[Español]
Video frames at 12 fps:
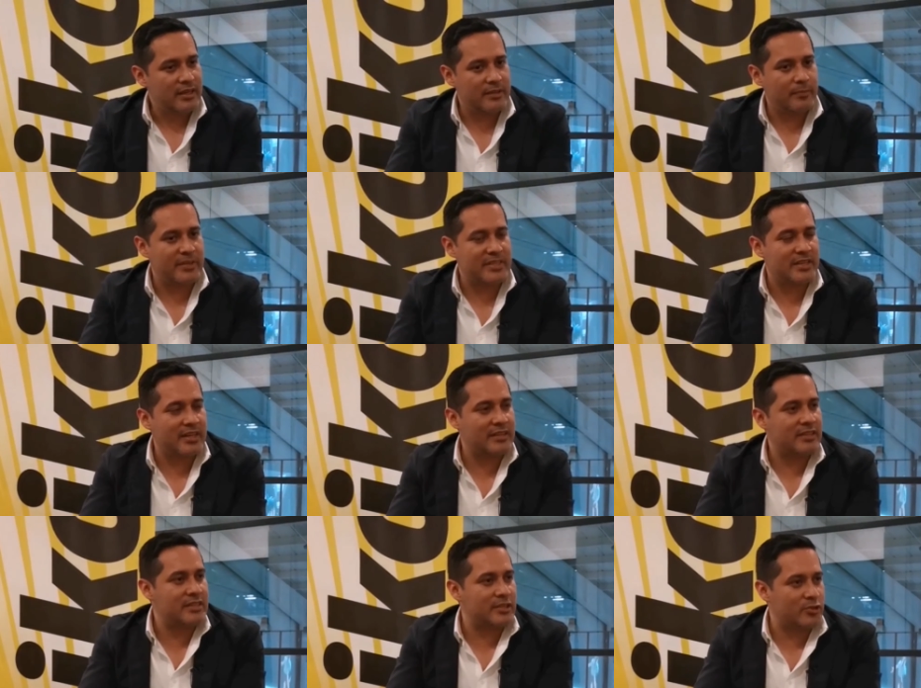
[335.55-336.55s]
empezaría en
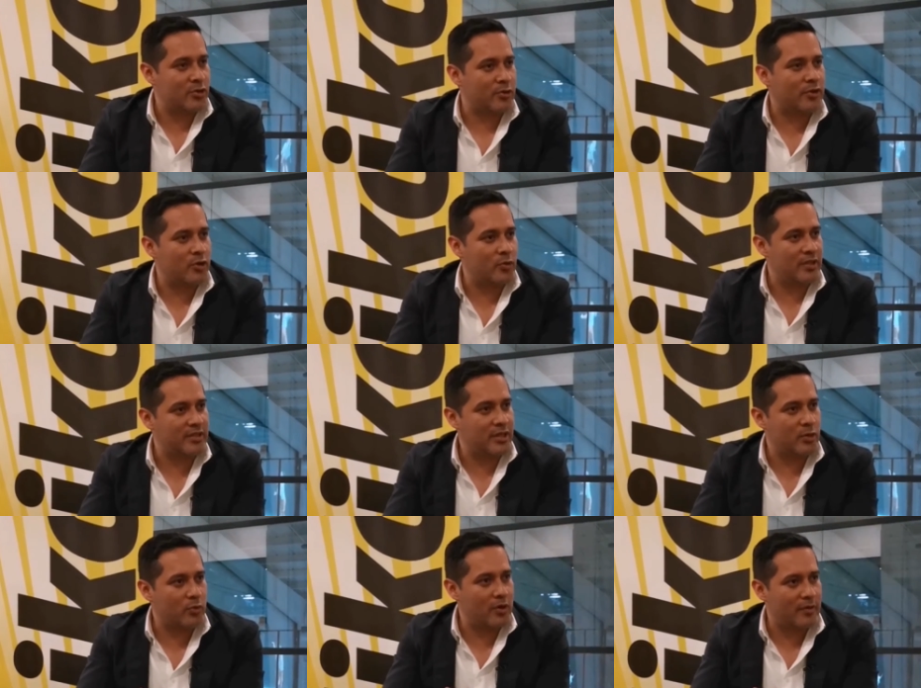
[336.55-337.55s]

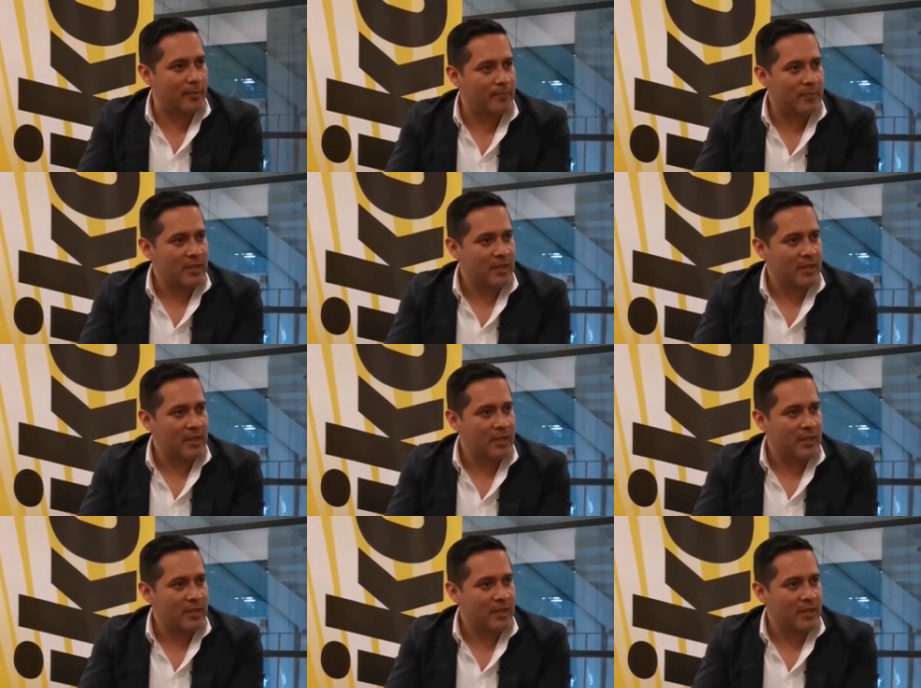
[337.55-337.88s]
31,999